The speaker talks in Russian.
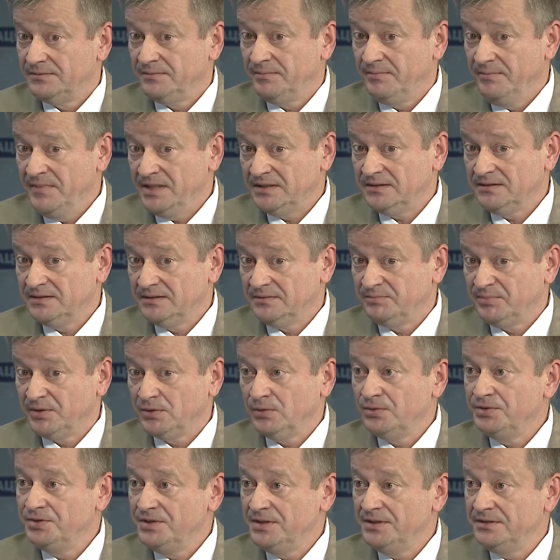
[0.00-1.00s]
метода –
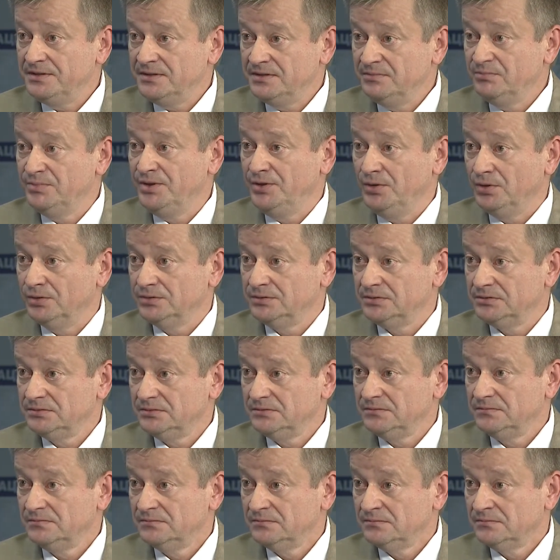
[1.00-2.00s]
получить эмбрион –
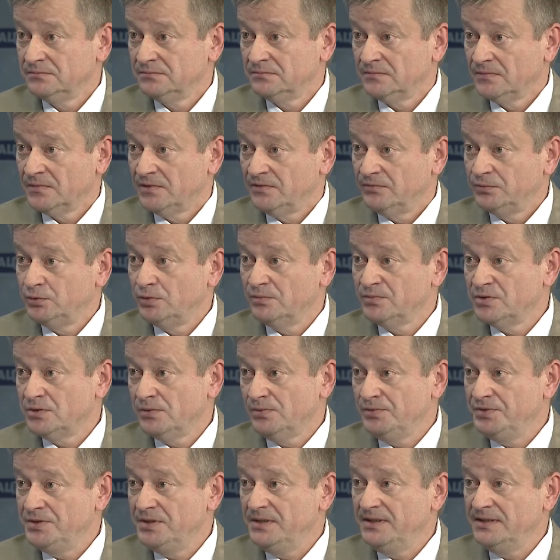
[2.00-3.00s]
в том
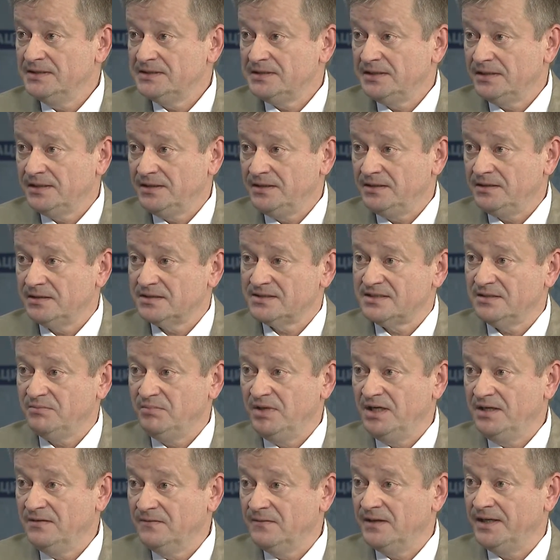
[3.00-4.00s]
случае, если какие-то
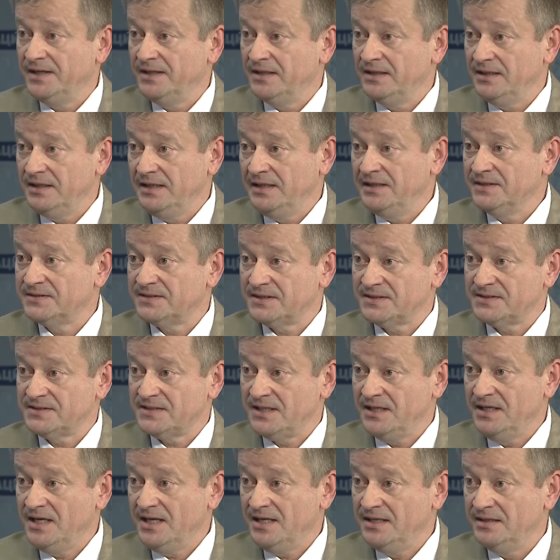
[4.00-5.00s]
заболевания или
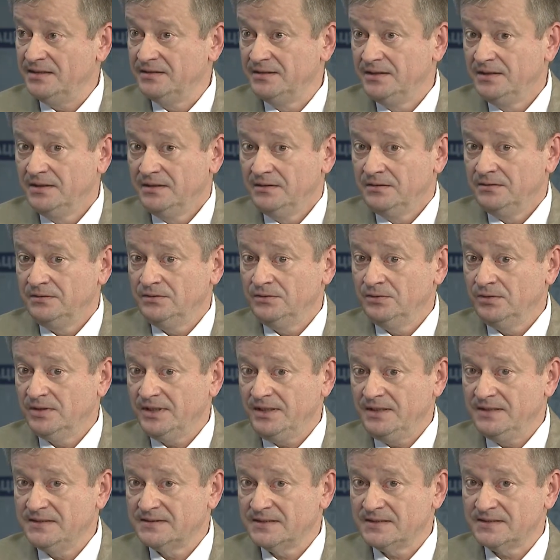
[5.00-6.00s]
состояния, э, ну
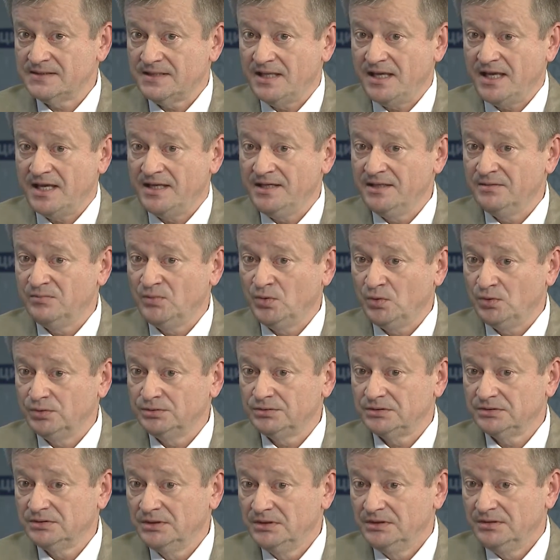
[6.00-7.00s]
какие состояния
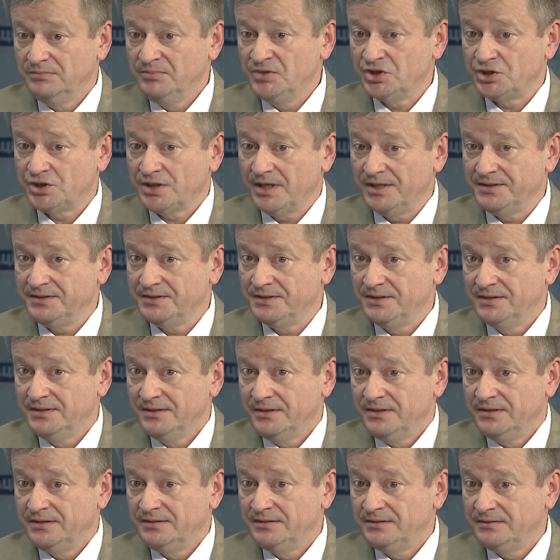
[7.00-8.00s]
могут мешать,
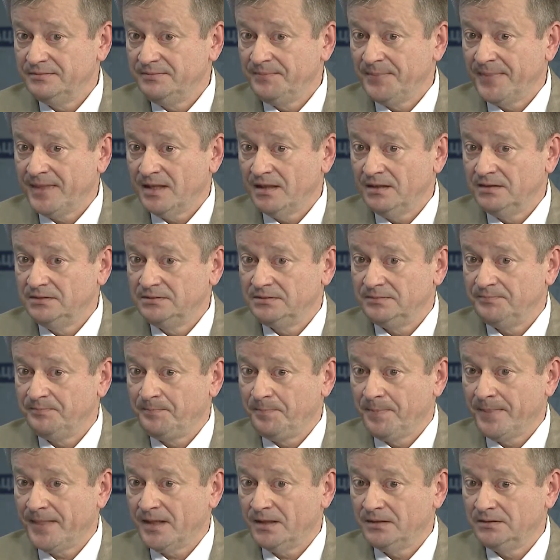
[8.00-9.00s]
э, э,
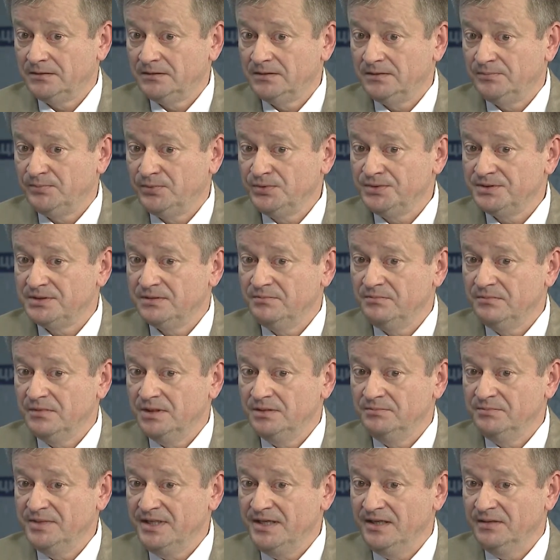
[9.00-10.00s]
допустим,
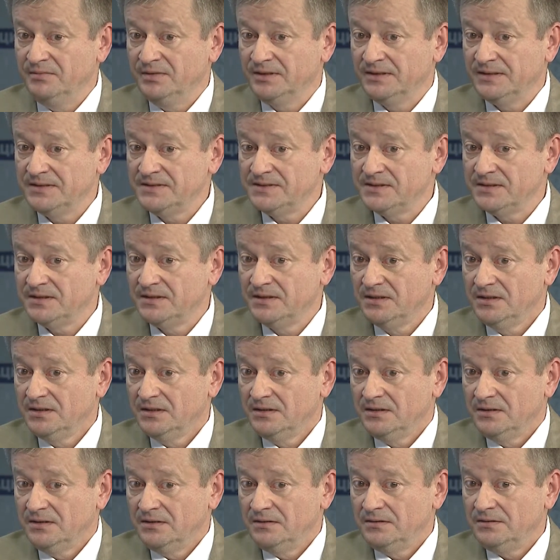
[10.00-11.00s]
беременности?
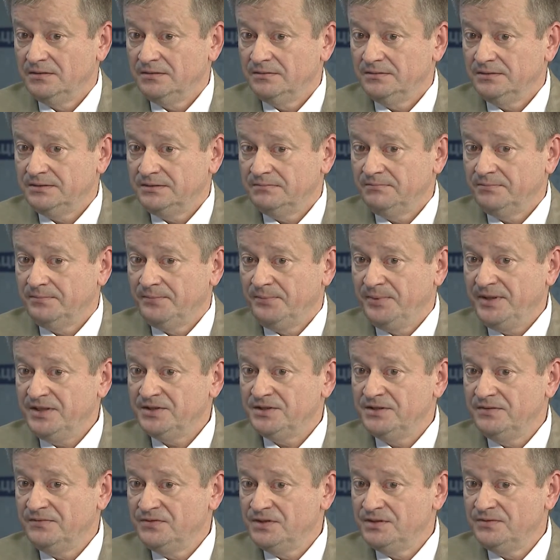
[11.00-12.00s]

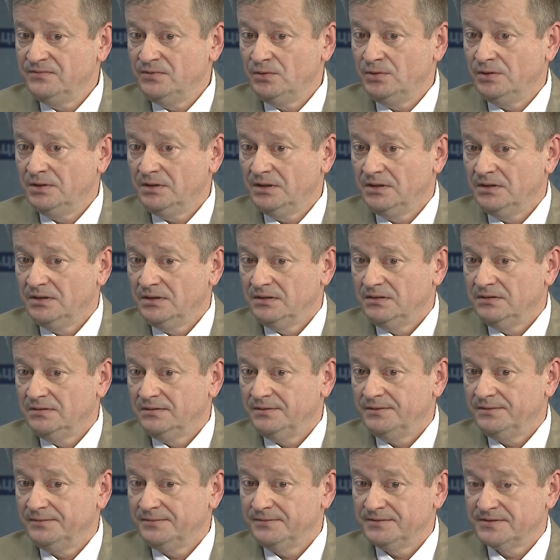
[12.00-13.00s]
Прежде всего,
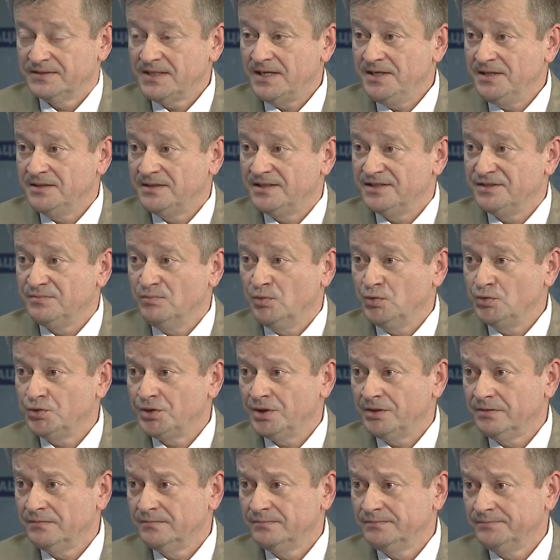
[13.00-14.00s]
занятость
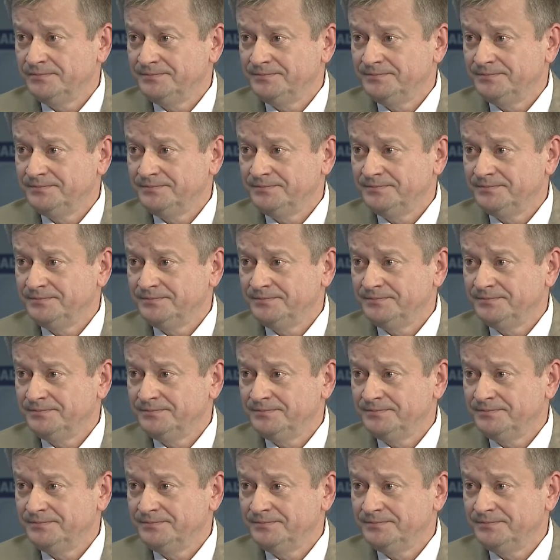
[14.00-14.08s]
мужа.